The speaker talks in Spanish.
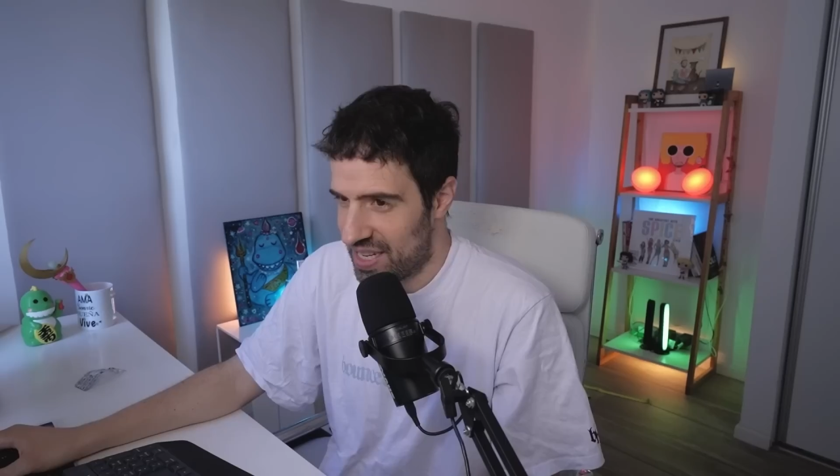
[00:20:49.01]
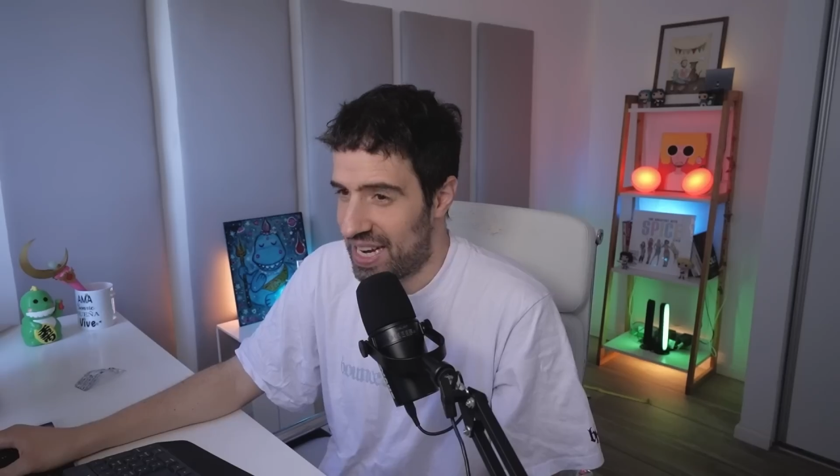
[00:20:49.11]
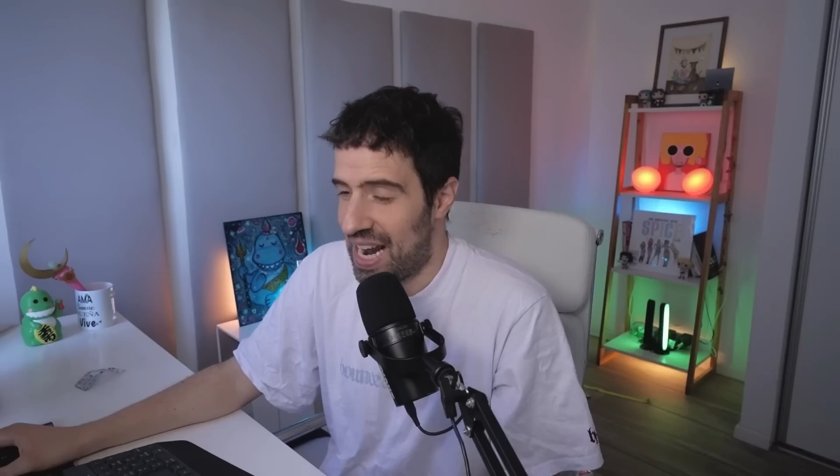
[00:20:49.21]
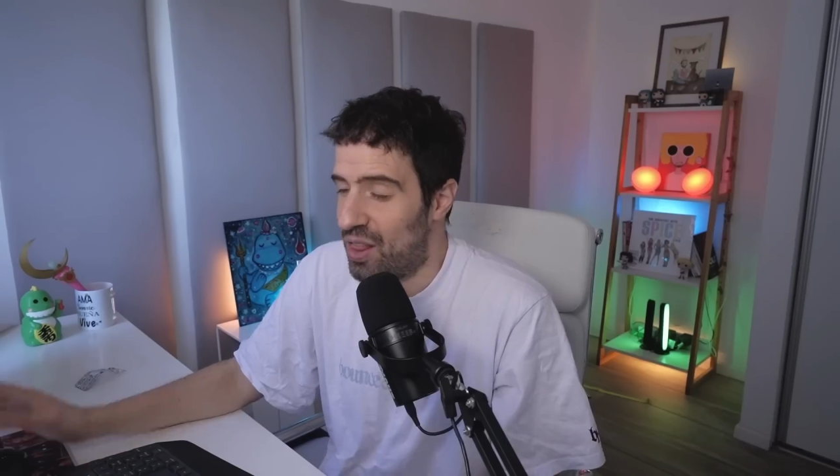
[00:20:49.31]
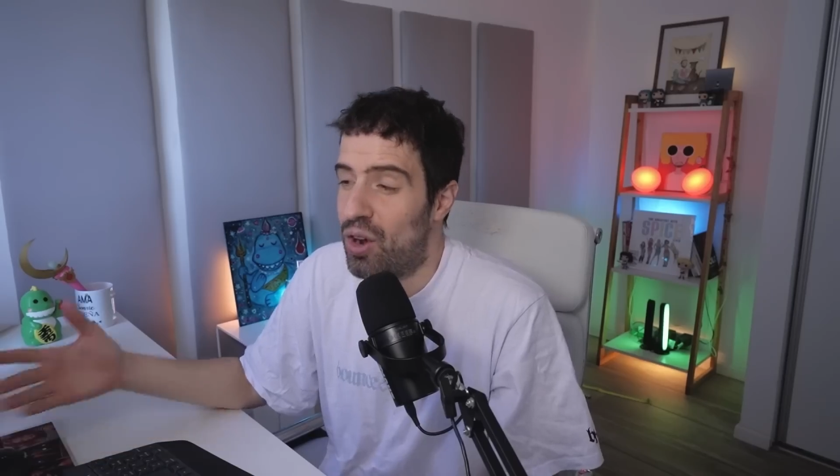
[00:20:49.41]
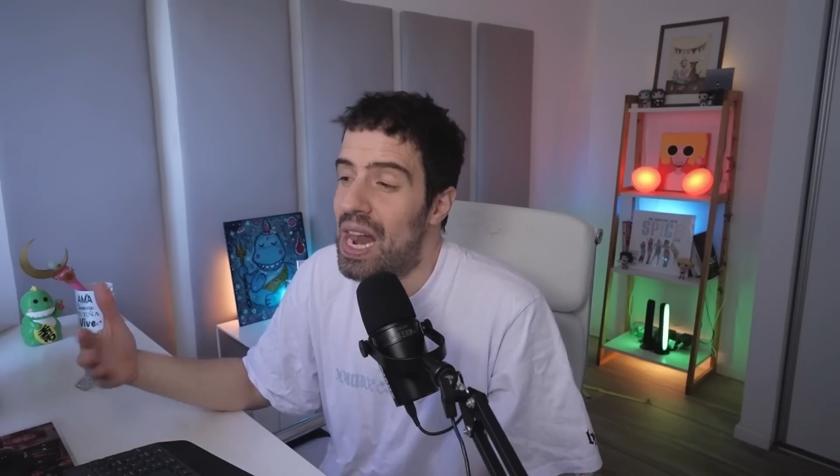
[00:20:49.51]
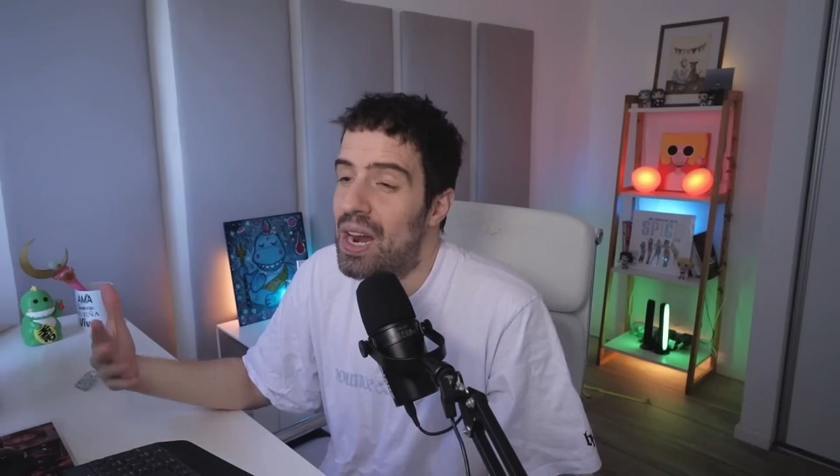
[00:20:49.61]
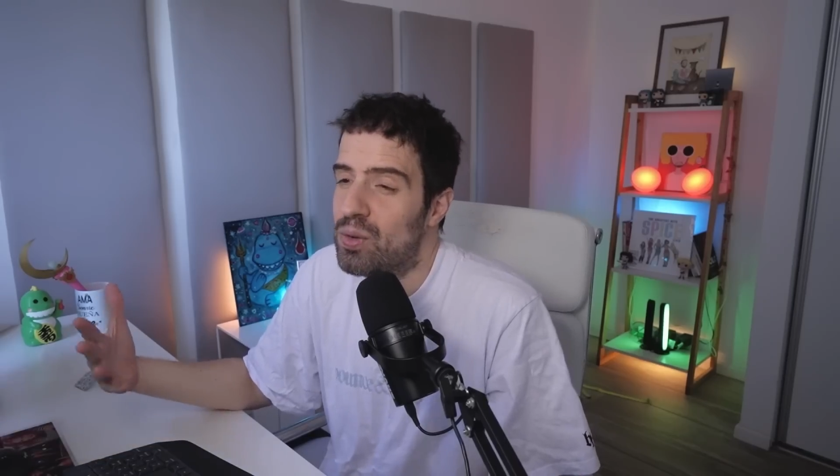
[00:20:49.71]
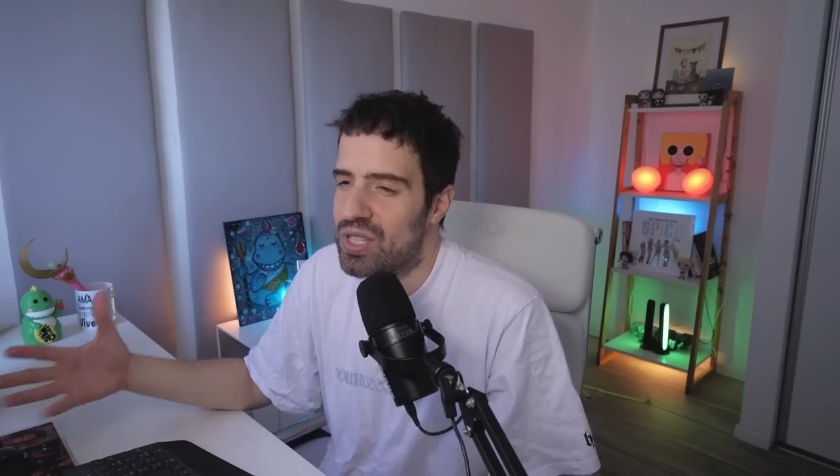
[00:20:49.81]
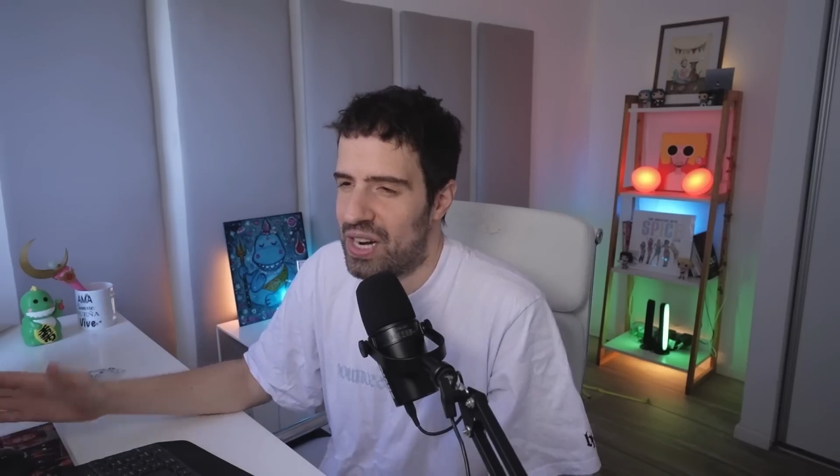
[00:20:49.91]
y que las dos las
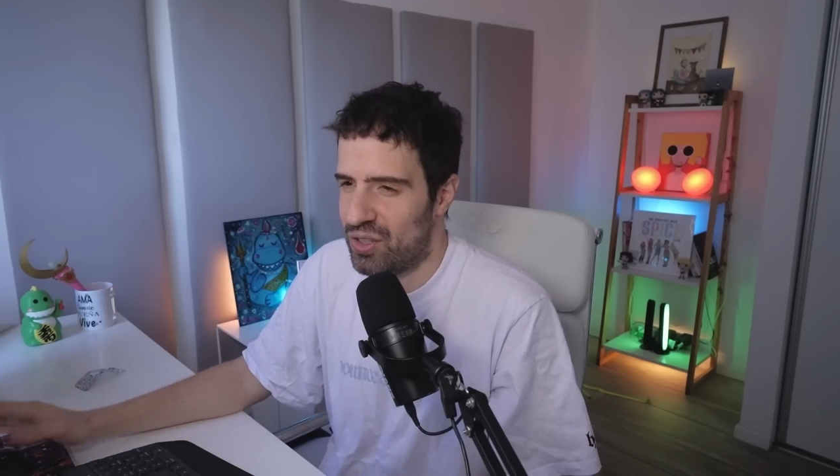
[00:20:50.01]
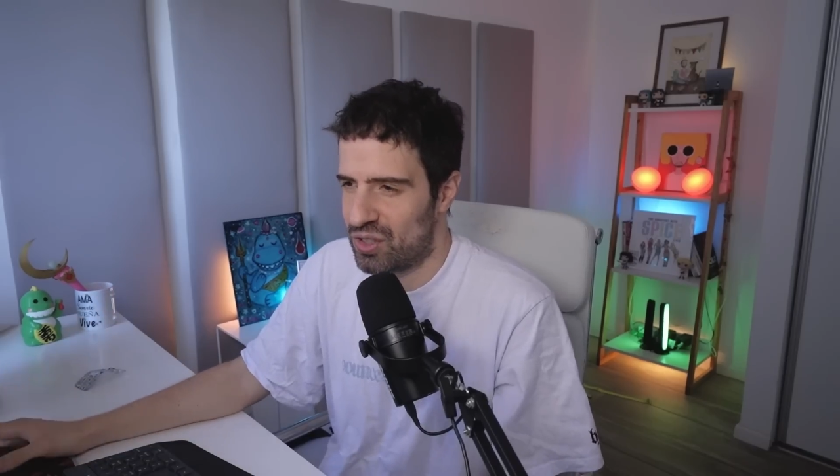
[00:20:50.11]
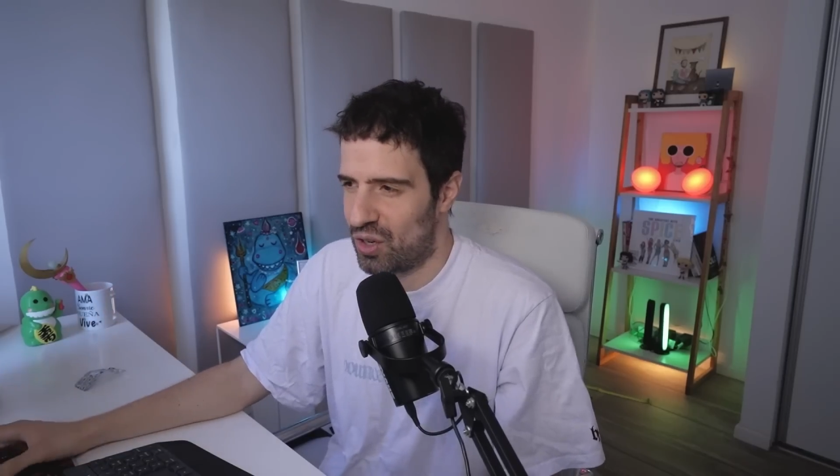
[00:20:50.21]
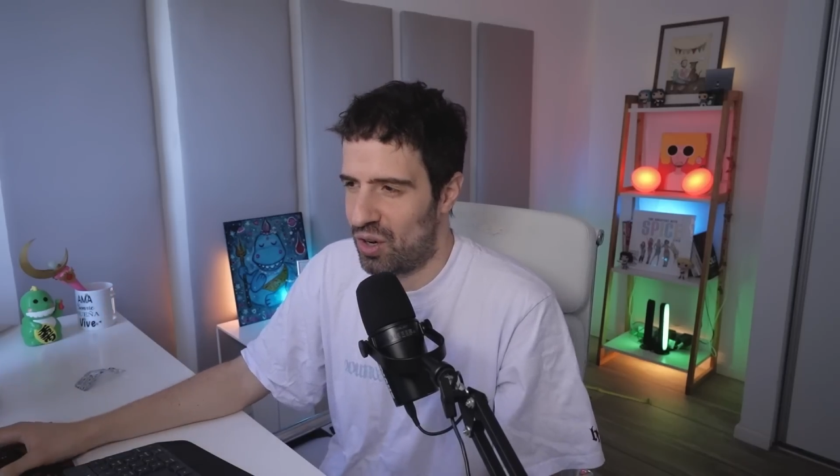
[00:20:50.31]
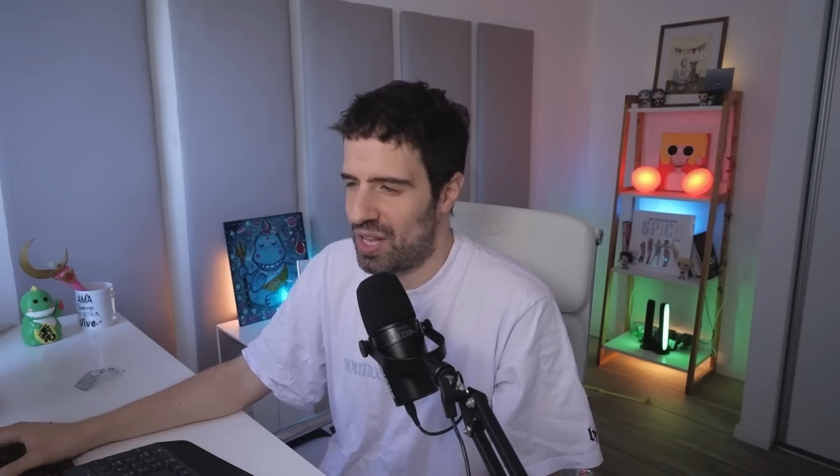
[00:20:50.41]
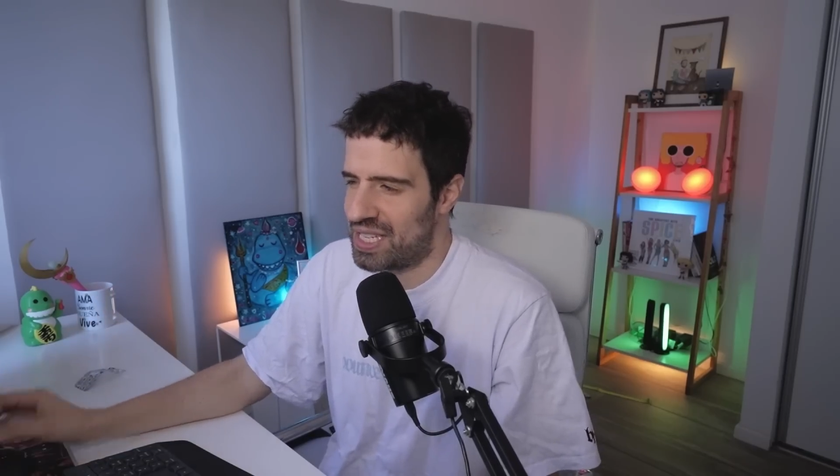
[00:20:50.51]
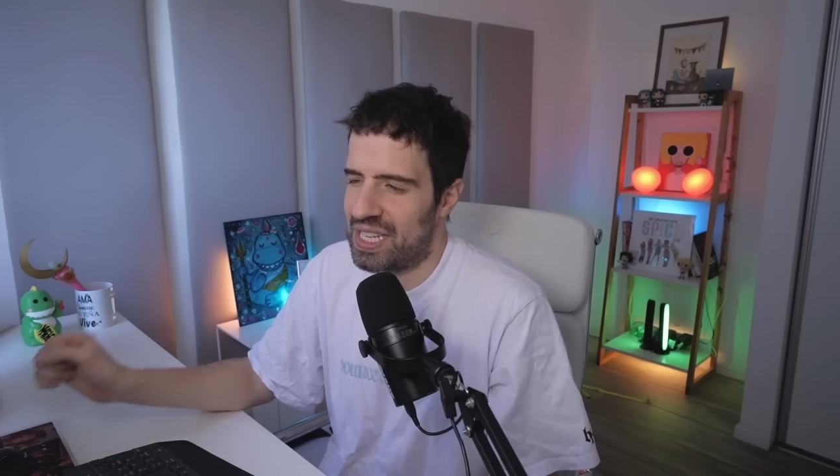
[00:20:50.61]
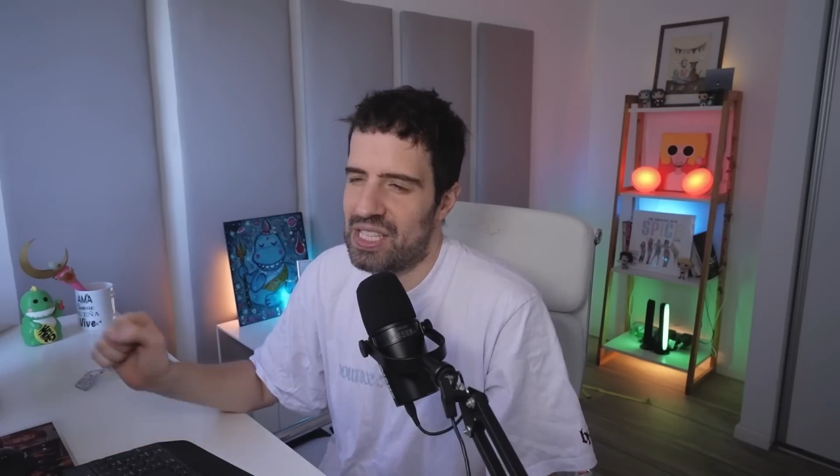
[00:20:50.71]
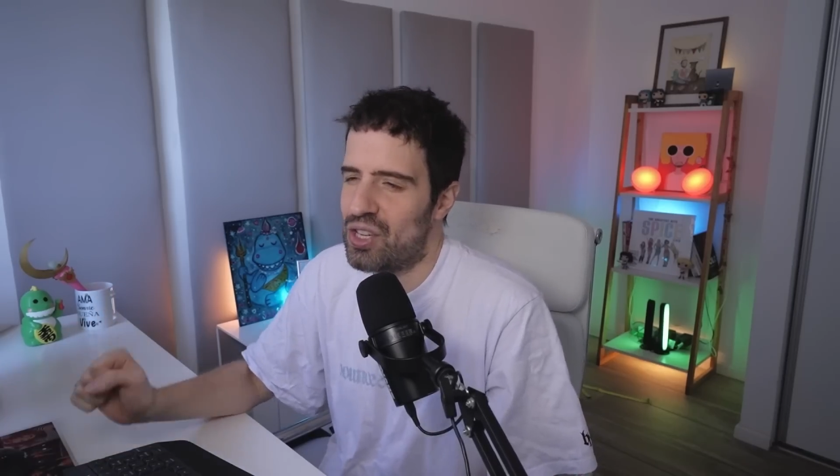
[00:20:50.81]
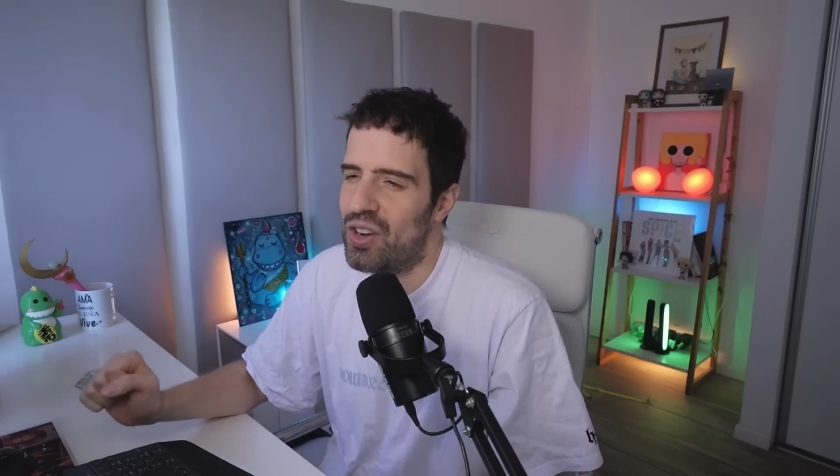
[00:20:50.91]
lucharon todas y
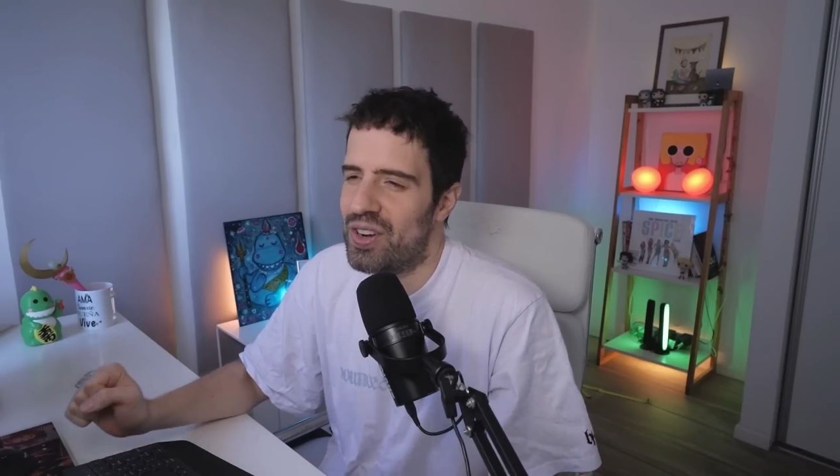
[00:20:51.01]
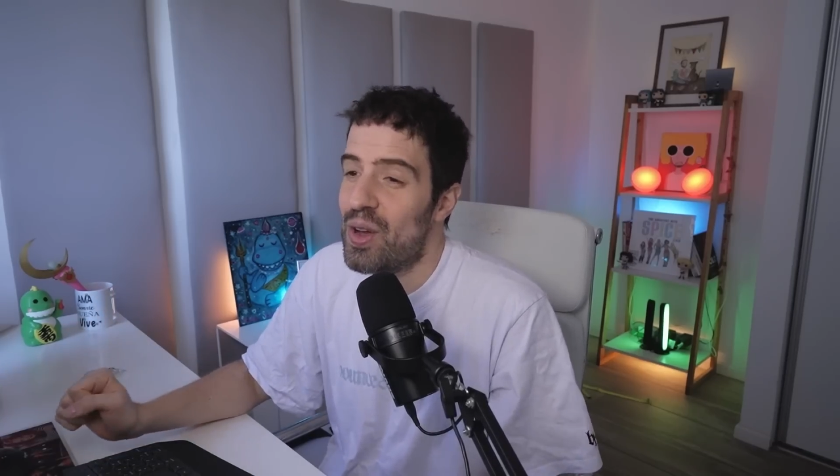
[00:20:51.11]
que son